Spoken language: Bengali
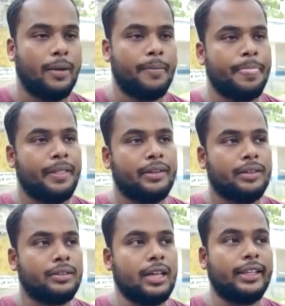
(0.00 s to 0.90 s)
তাদের
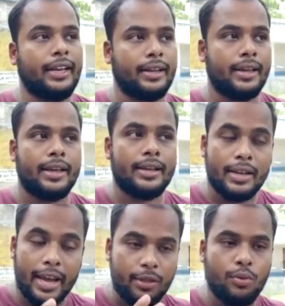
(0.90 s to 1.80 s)
এই
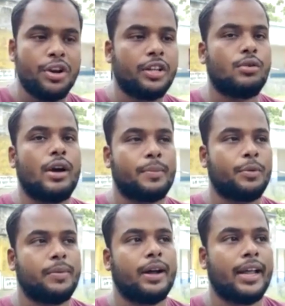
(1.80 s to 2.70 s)
দুর্নীতির জন্য আজকে
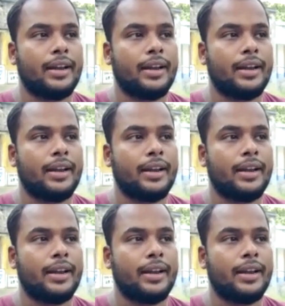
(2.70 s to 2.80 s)
পশ্চিমবাংলার